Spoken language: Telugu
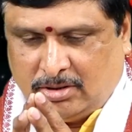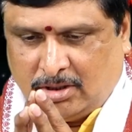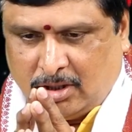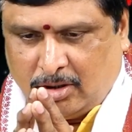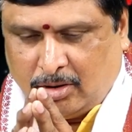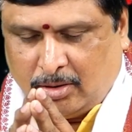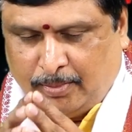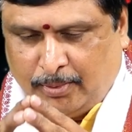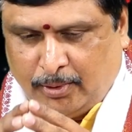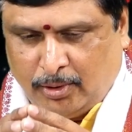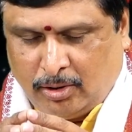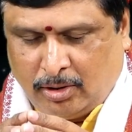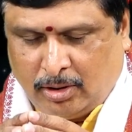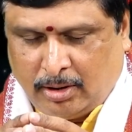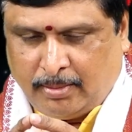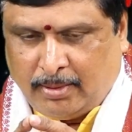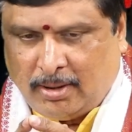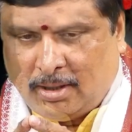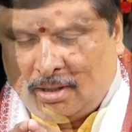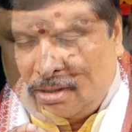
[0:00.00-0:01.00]
శ్రీ గురుభ్యో
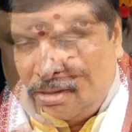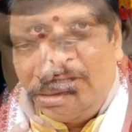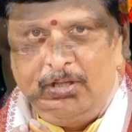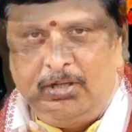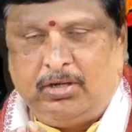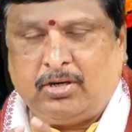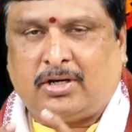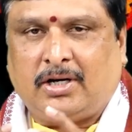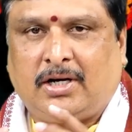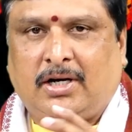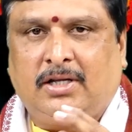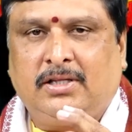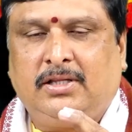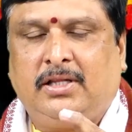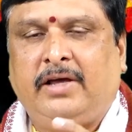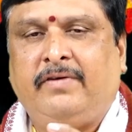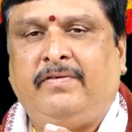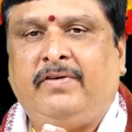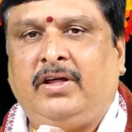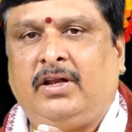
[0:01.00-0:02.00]
నమ ఈ యొక్క
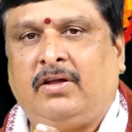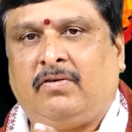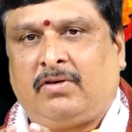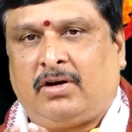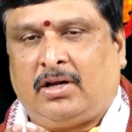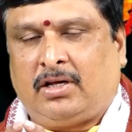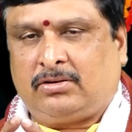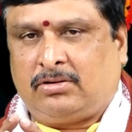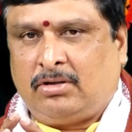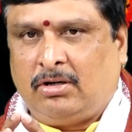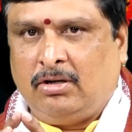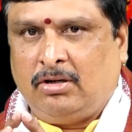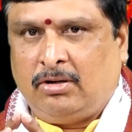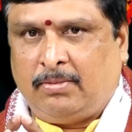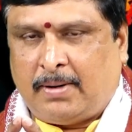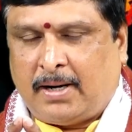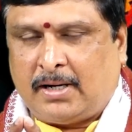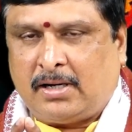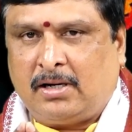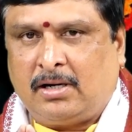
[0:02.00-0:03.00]
దేవీ నవరాత్రుల్లో
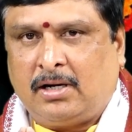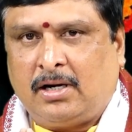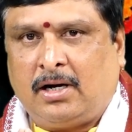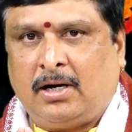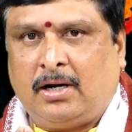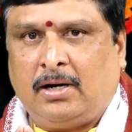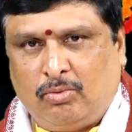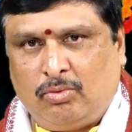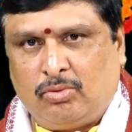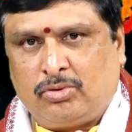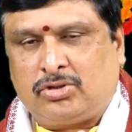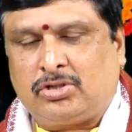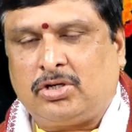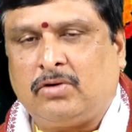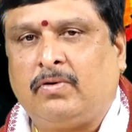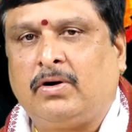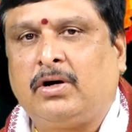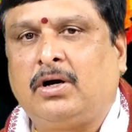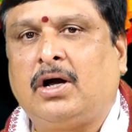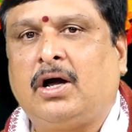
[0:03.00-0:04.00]
భాగంగా
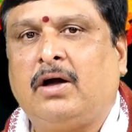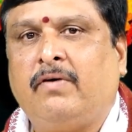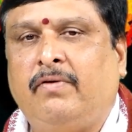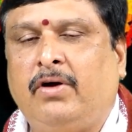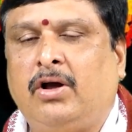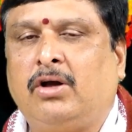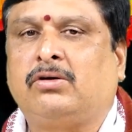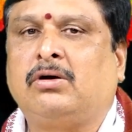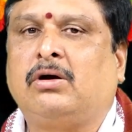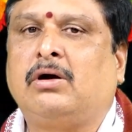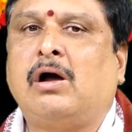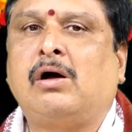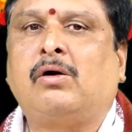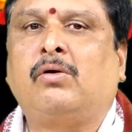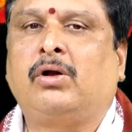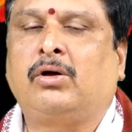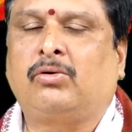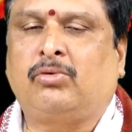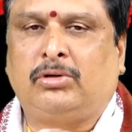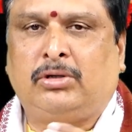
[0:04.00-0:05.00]
ఉత్సవంగా వేడుకగా
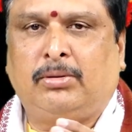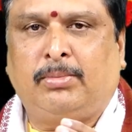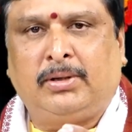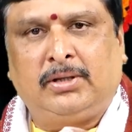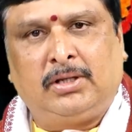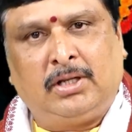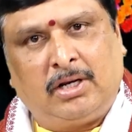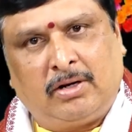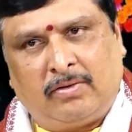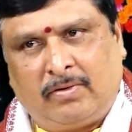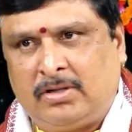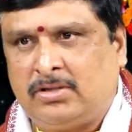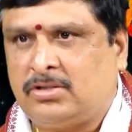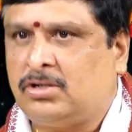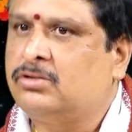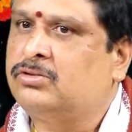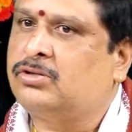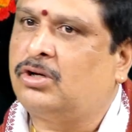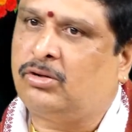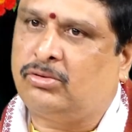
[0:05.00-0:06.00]
కూడా కొంతమంది
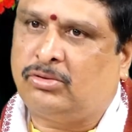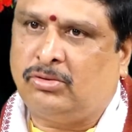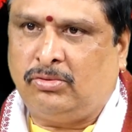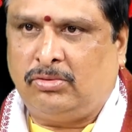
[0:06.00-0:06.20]
నిర్వహించడం జరుగుతూ